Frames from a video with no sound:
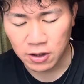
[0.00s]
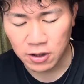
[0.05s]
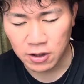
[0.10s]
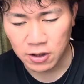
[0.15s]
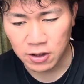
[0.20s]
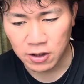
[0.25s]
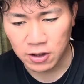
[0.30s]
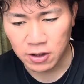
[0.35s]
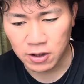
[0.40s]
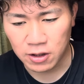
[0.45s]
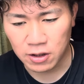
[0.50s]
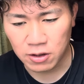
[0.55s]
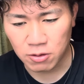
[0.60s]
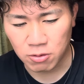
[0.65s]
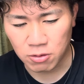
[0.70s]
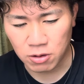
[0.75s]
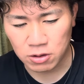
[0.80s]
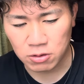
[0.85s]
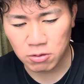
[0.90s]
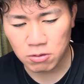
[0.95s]
えー、
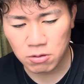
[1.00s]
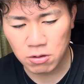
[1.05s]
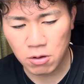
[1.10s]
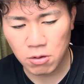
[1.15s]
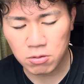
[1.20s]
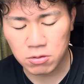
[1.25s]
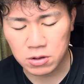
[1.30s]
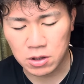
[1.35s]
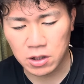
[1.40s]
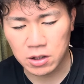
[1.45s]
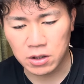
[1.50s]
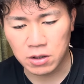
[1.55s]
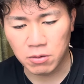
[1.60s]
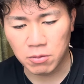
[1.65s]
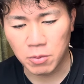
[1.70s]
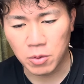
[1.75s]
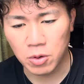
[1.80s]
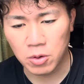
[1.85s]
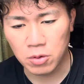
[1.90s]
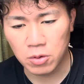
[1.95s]
他どこがおるかって
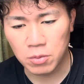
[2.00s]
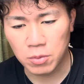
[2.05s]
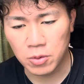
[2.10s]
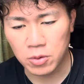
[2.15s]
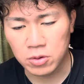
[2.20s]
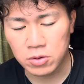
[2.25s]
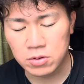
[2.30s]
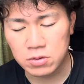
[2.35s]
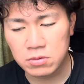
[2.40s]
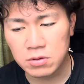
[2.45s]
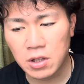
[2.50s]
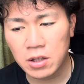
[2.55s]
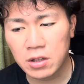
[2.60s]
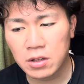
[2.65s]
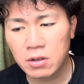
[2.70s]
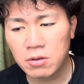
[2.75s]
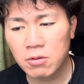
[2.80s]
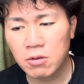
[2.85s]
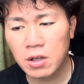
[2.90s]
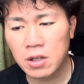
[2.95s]
もう僕浮かん
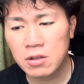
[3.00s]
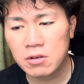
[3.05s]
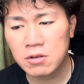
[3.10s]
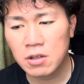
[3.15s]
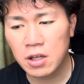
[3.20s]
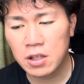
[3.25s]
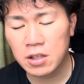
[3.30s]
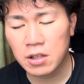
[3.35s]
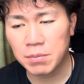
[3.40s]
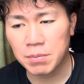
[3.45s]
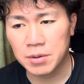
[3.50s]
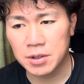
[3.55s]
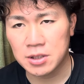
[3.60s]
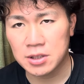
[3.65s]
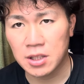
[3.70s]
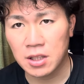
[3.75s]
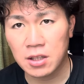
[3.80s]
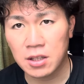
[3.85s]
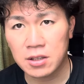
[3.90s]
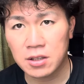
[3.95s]
でこないぐらい、やっぱね、
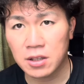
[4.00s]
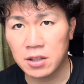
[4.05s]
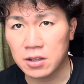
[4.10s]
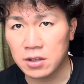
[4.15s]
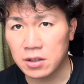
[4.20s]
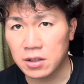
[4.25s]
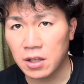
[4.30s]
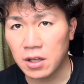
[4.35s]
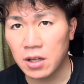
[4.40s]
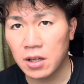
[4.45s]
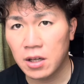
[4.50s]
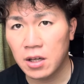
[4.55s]
佐賀県って、